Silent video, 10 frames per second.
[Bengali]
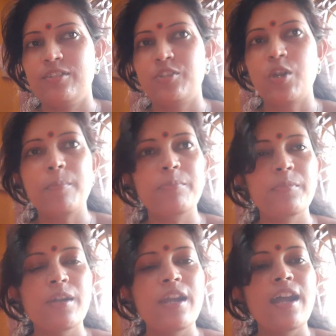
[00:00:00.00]
স্টপ
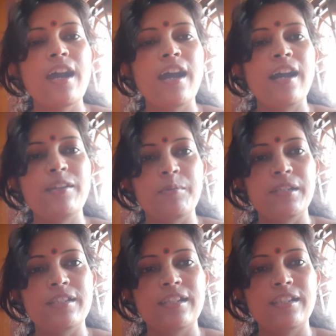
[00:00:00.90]
আর
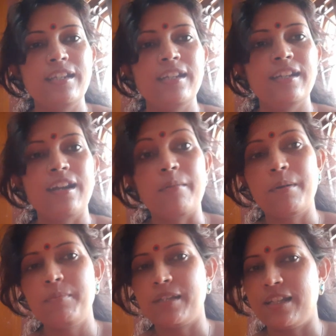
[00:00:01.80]
তোমাদের সাথে
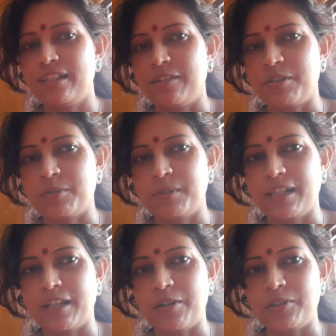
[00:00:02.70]
আবার বিকেলে যাওয়ার
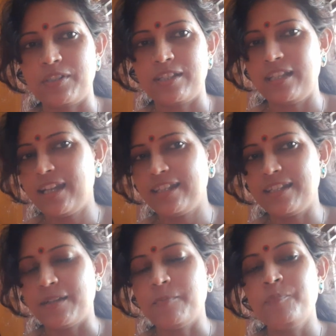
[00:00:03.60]
সময় দেখা হচ্ছে ঠিক
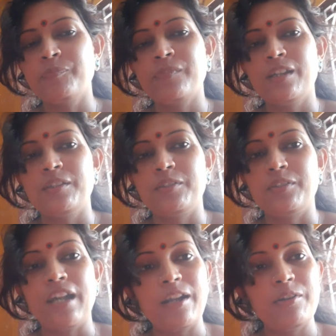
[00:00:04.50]
আছে তো
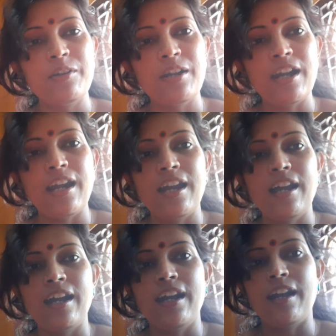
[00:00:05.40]
থাকো
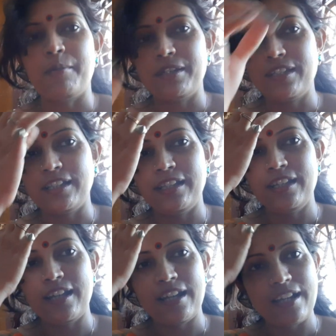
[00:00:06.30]
আমার সাথে
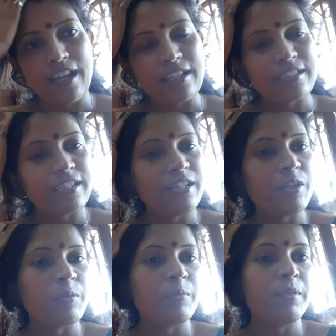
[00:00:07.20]
আজকের এই
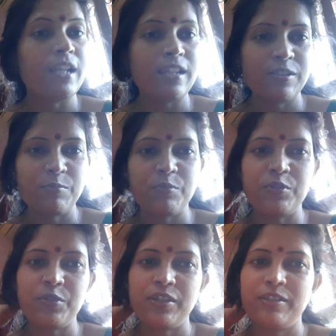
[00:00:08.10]
নবমী লাস্ট
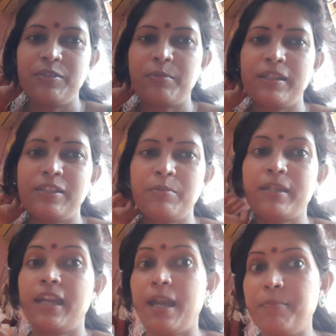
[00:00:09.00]
পুজোয় তোমাদের
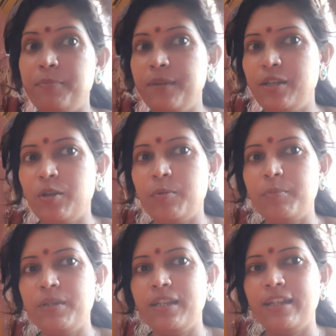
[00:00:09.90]
সবাইকে হ্যাপি
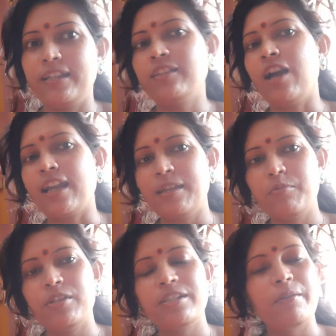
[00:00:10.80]
নবমী এটা তো
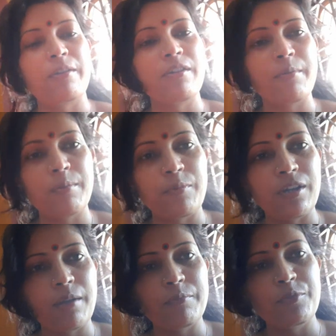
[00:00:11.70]
আগেই বলেছিলাম এখন আবার
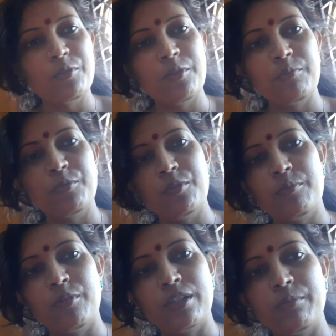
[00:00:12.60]
বললাম পুজো পুজো
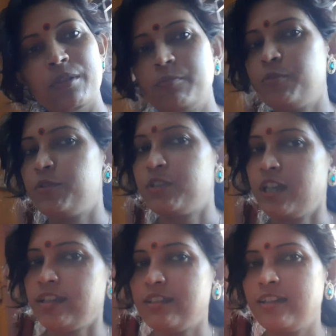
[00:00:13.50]
বলতে বলতে পুজো
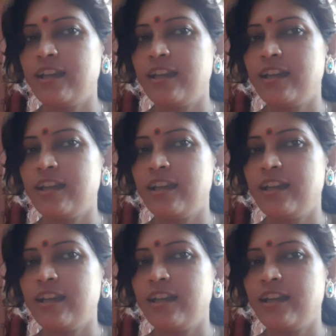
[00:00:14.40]
শেষ